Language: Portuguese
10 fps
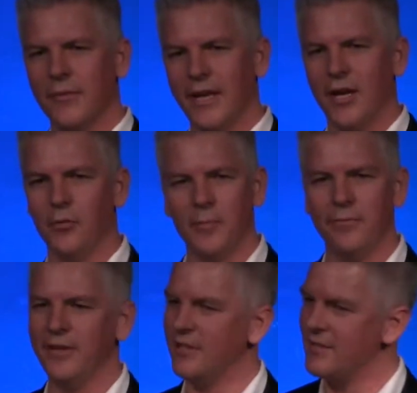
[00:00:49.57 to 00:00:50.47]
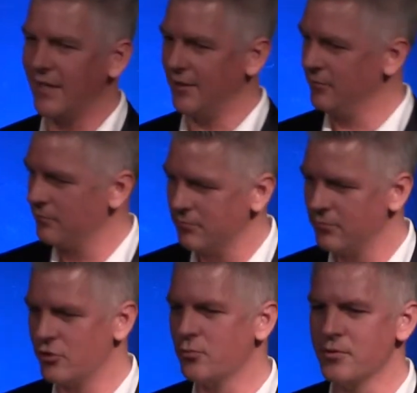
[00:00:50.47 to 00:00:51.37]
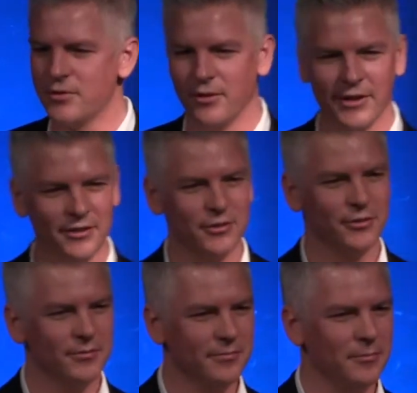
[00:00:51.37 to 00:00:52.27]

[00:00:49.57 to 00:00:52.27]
É uma vida sem discussões,